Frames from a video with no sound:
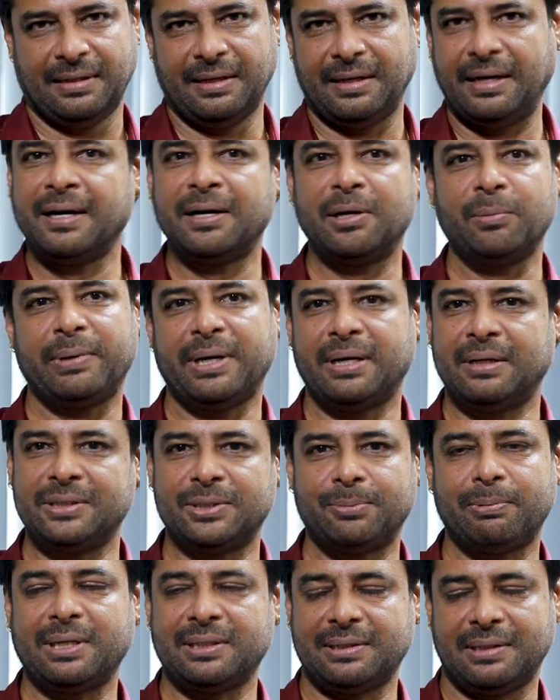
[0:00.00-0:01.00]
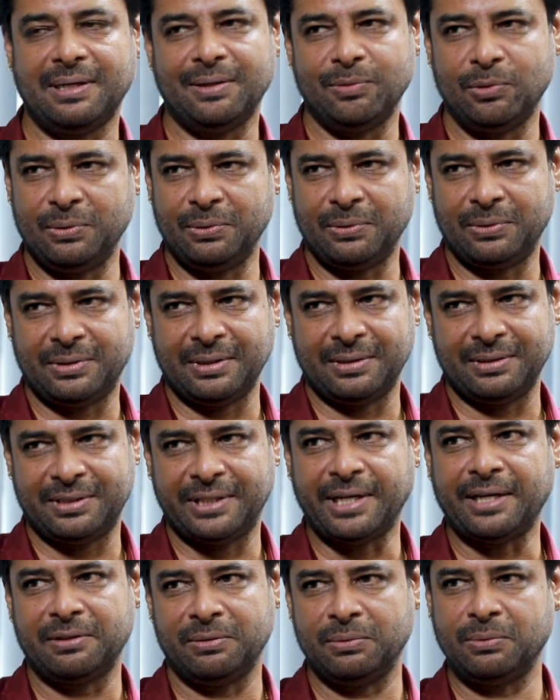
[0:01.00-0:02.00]
இல்லை ரெண்டு பேர் இன்ஸ்பிரேஷனில் அவர் ஒருத்தர்
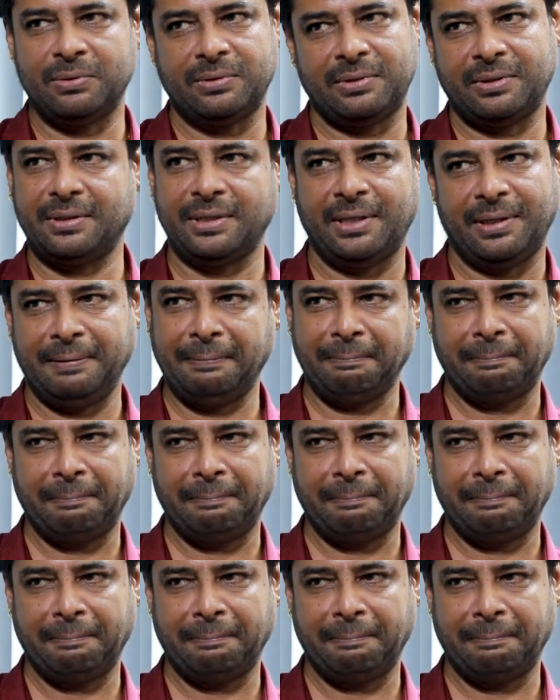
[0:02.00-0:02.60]
சேட்டன் ஒருத்தர் யா